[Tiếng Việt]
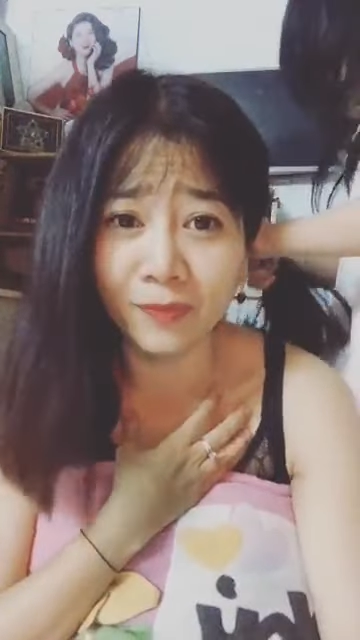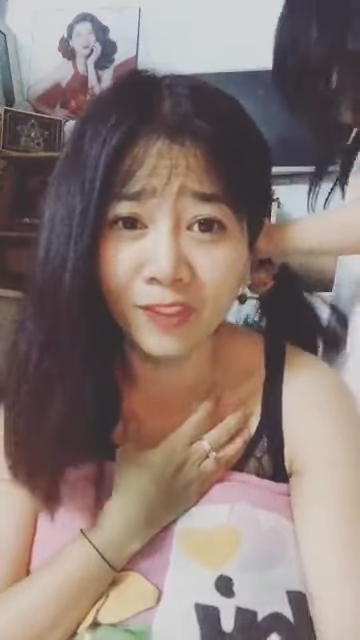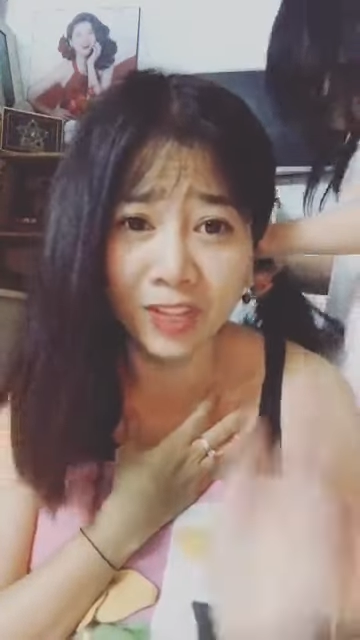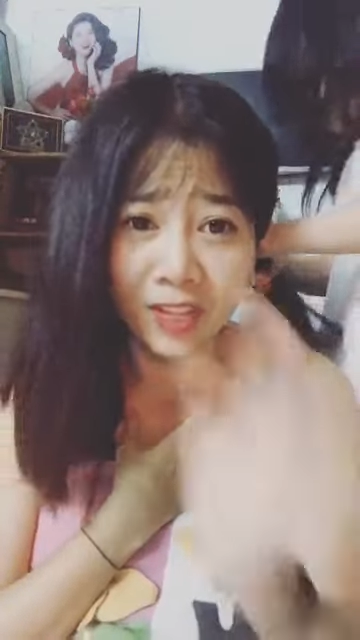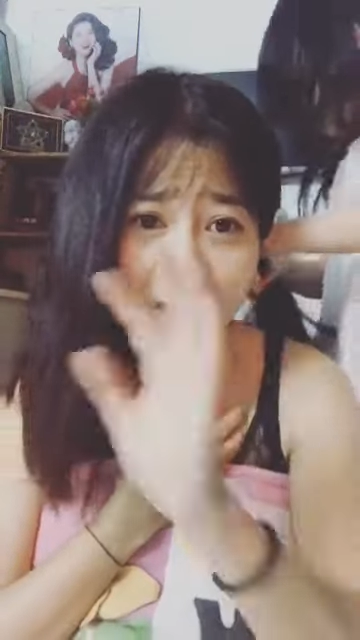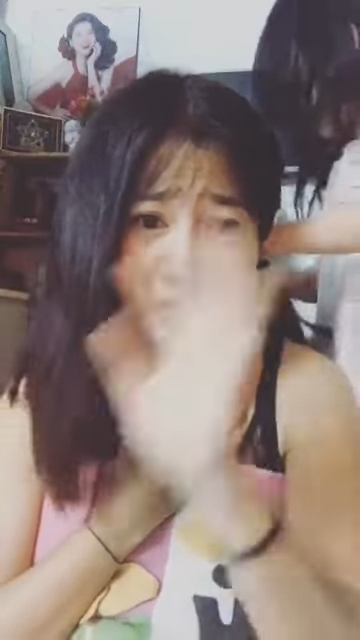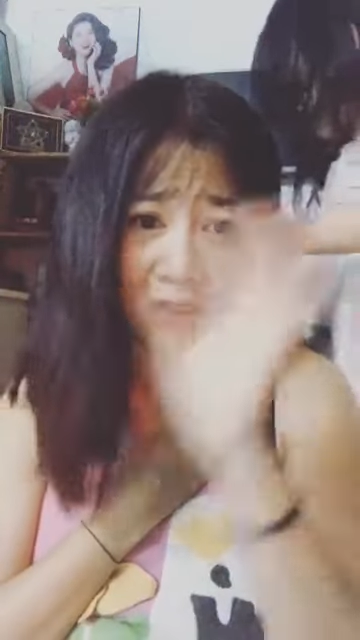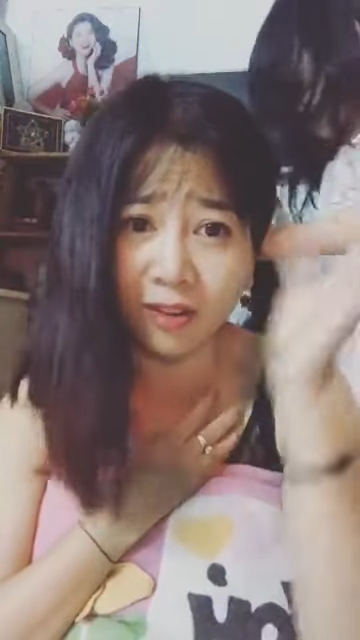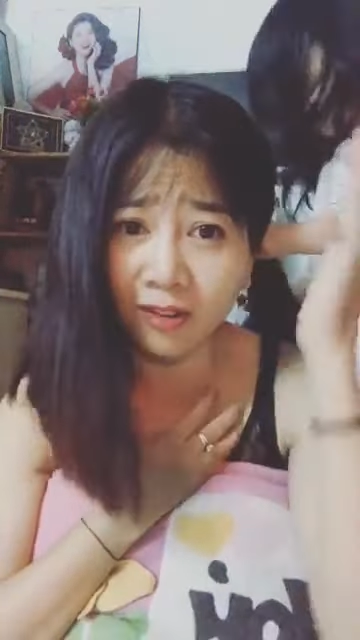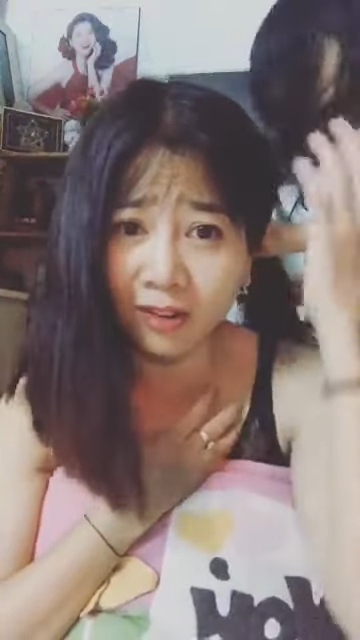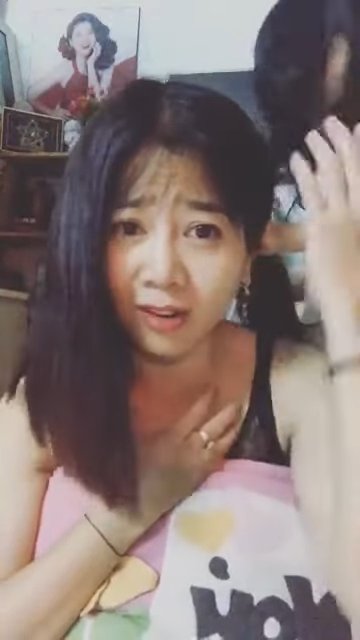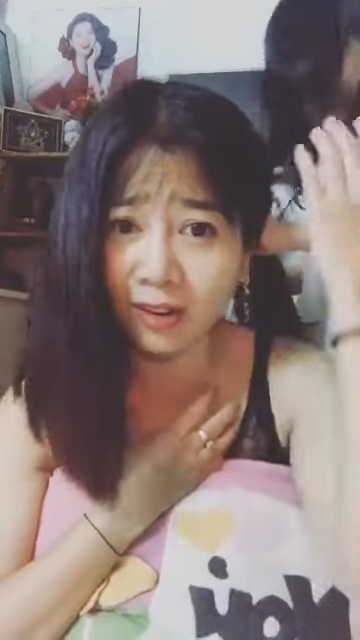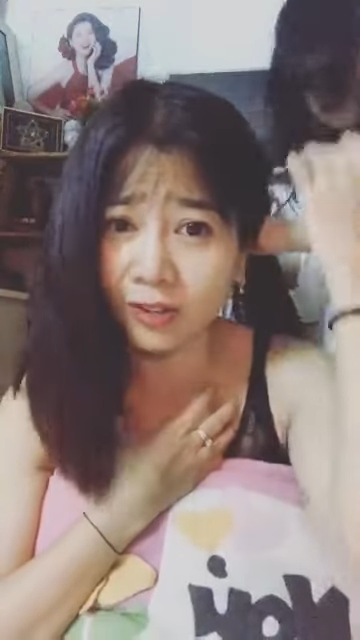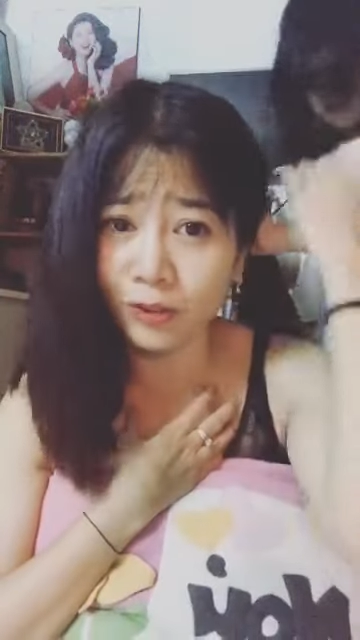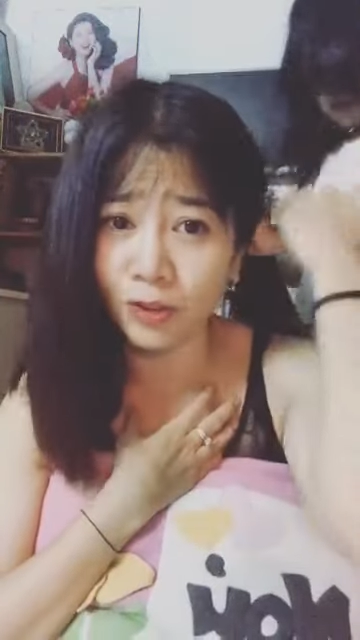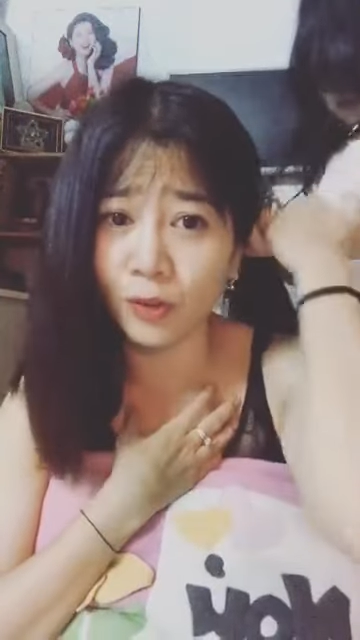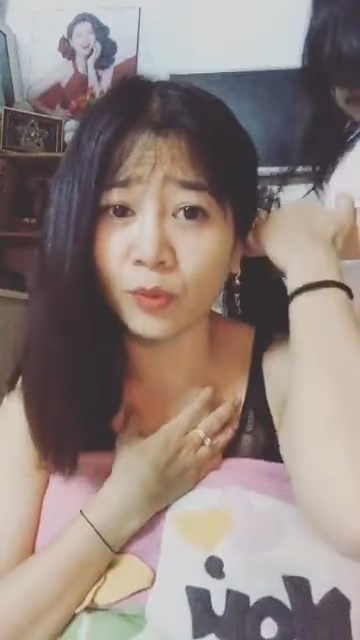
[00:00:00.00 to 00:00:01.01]
vì nó có rất
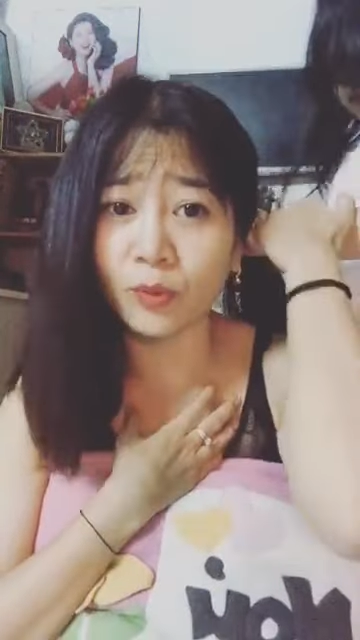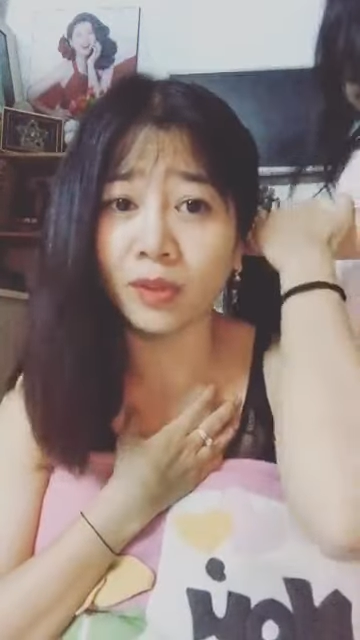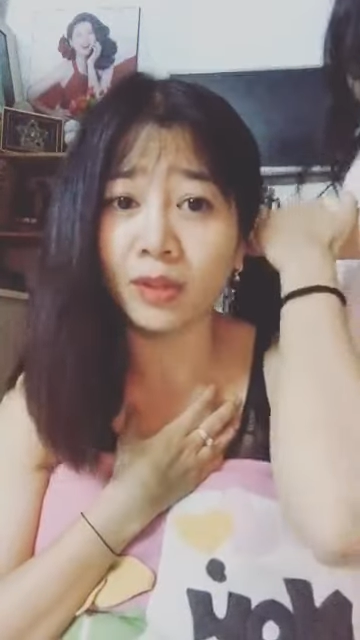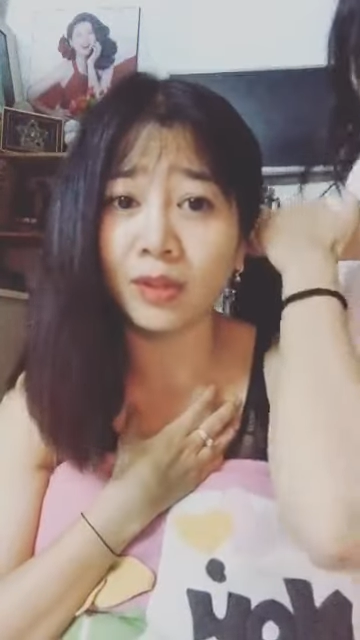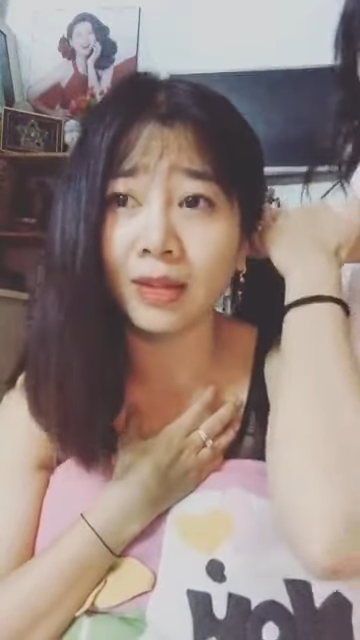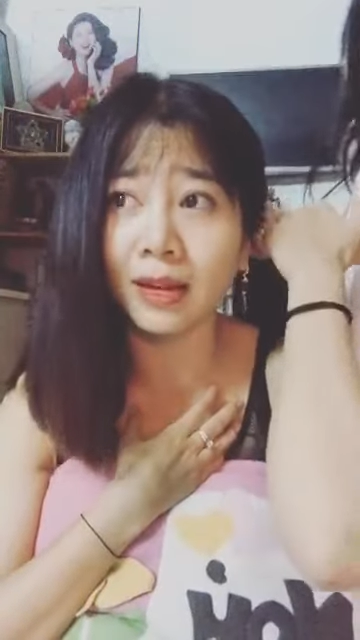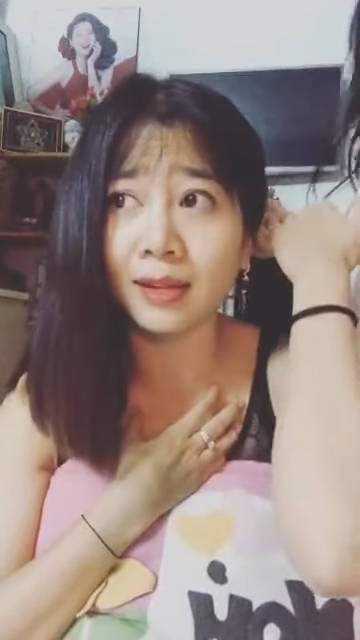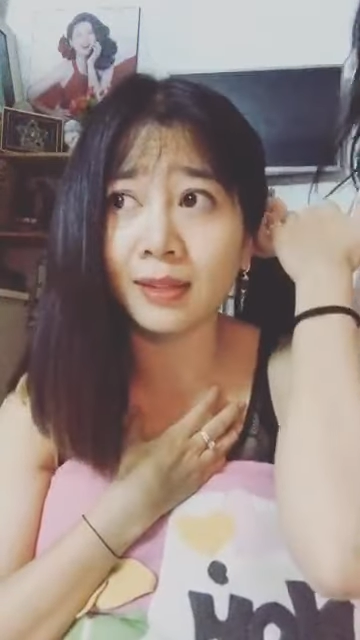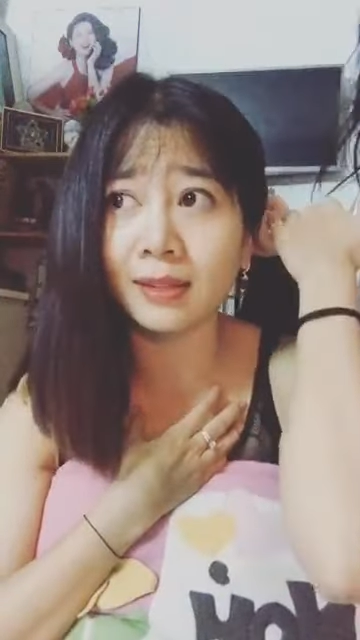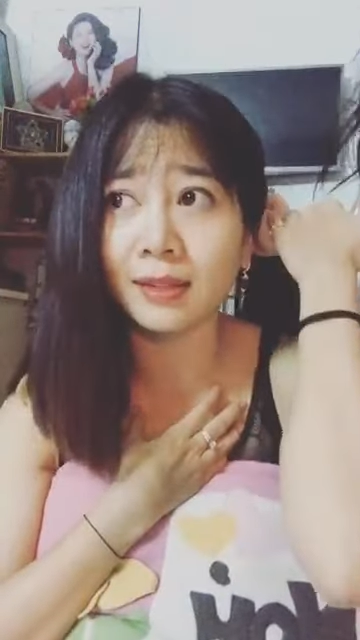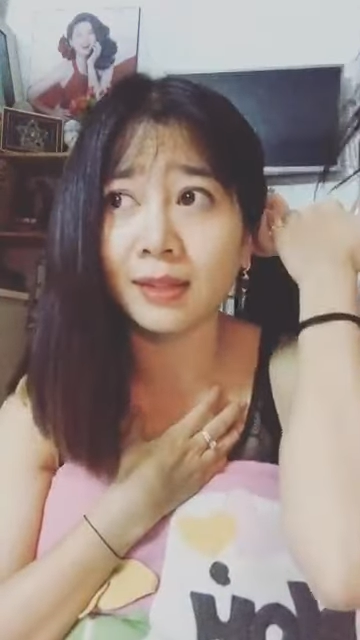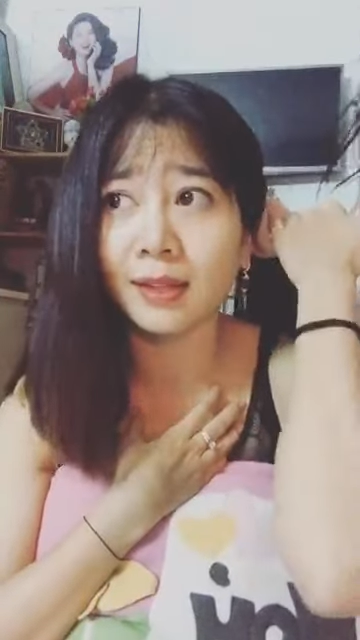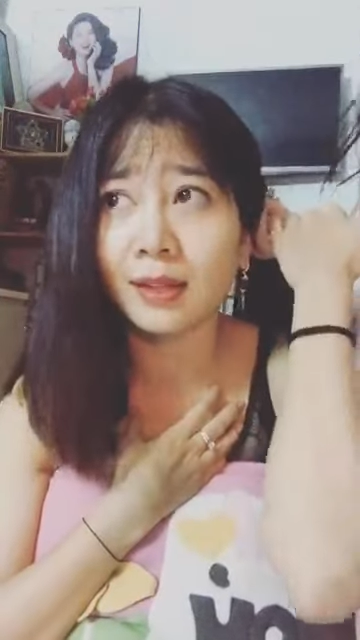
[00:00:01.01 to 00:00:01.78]
là nhiều những cái